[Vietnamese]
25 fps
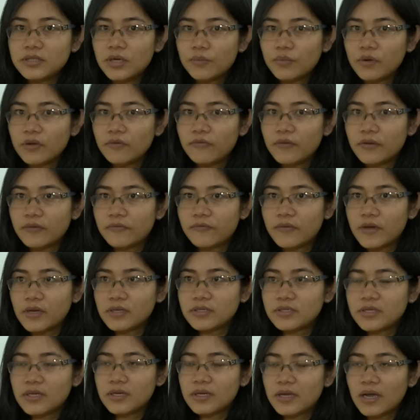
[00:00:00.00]
trong cái việc vệ
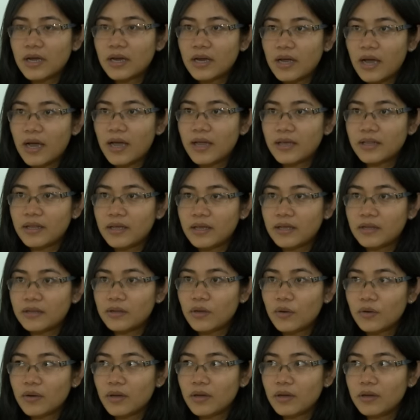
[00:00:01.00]
sinh hàng ngày thì
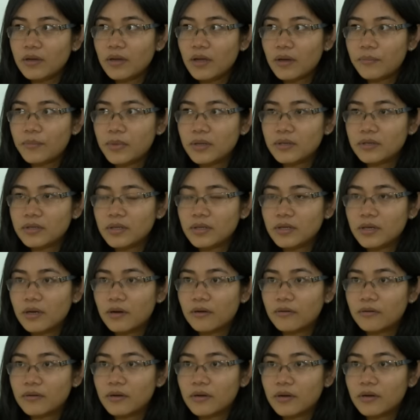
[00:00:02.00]
tôi nghĩ là mình chỉ
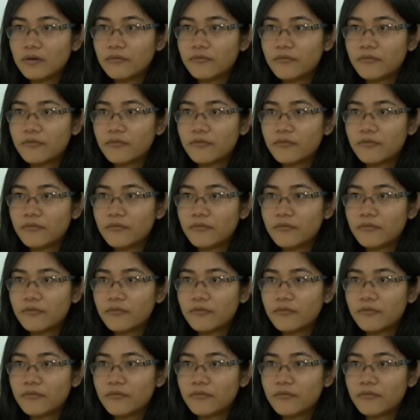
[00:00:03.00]
cần ờ,